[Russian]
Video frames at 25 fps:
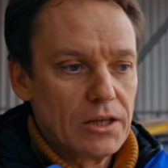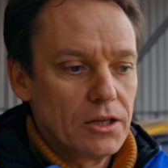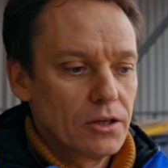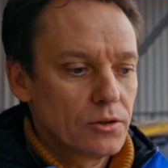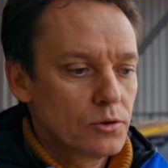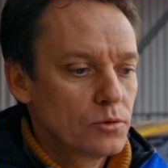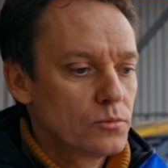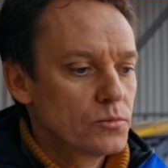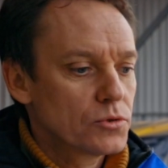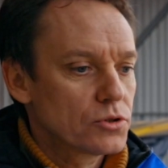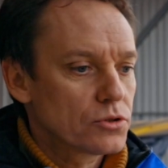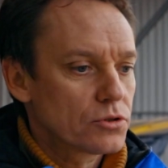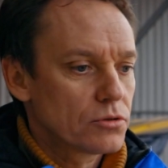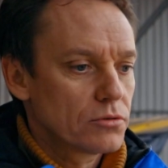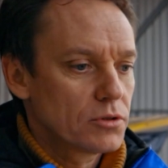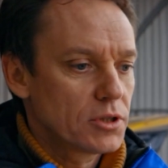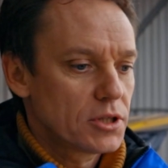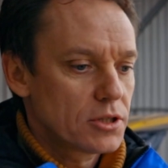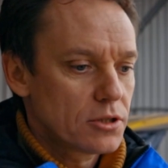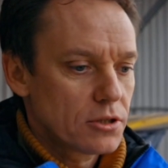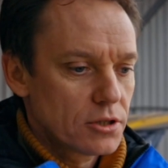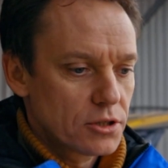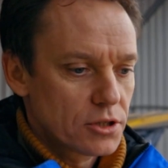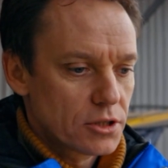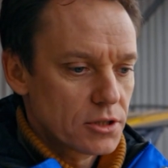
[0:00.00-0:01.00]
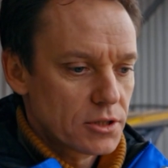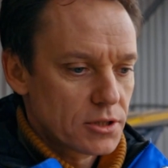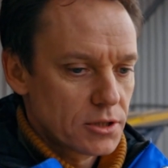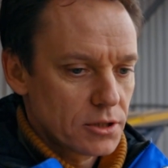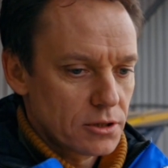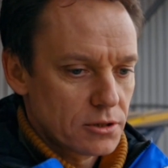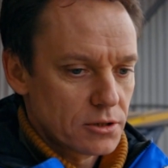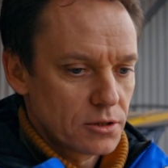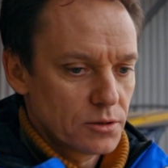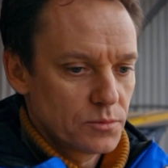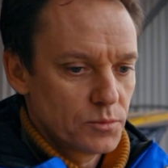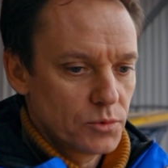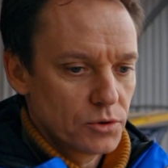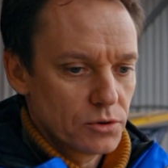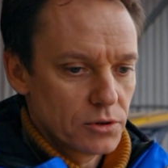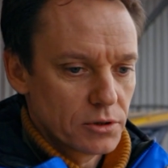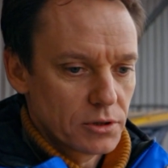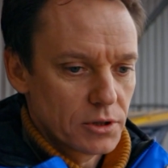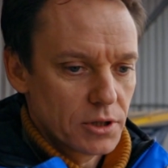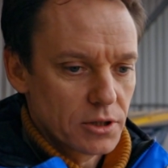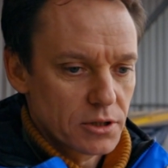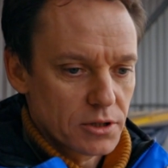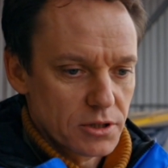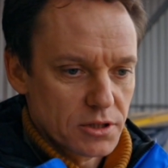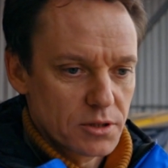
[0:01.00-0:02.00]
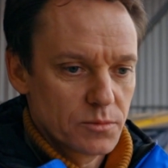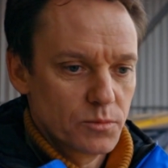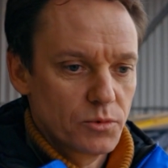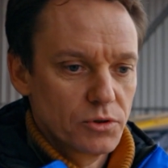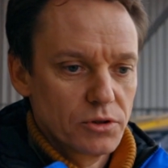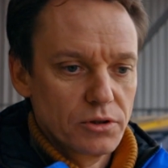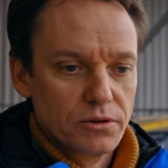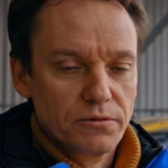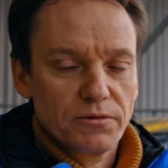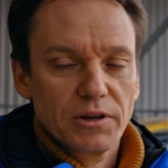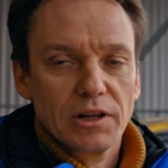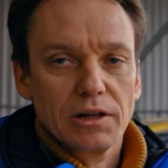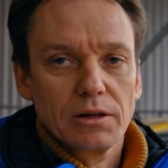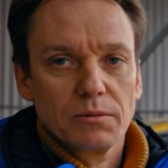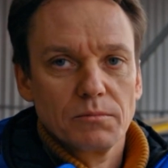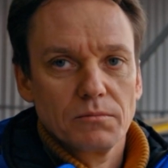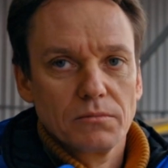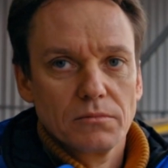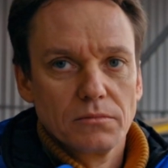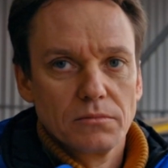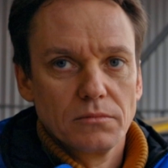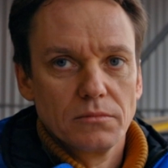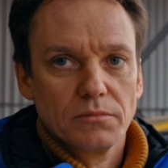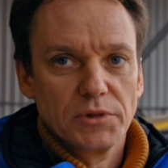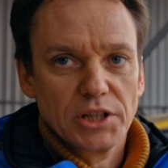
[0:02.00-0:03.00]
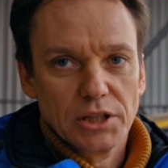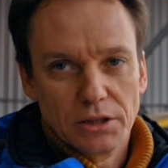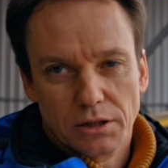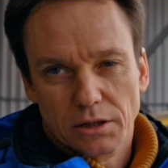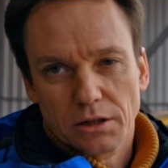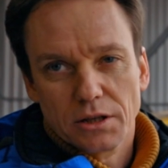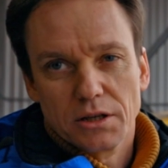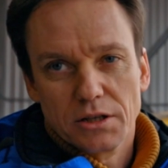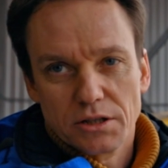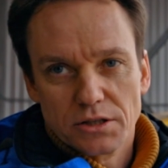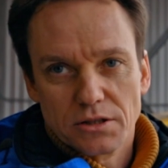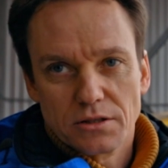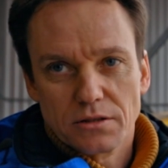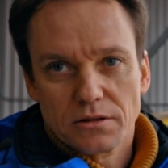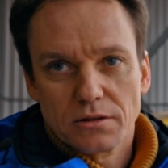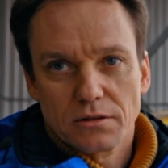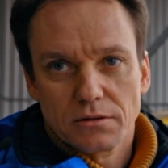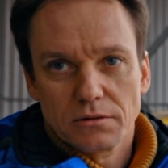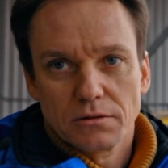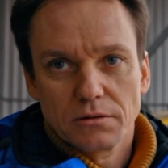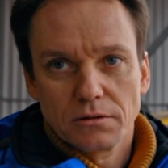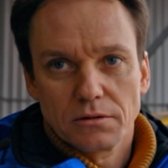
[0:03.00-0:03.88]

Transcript: Я думаю, что даже и 16 будет гораздо более вялым, мне так кажется.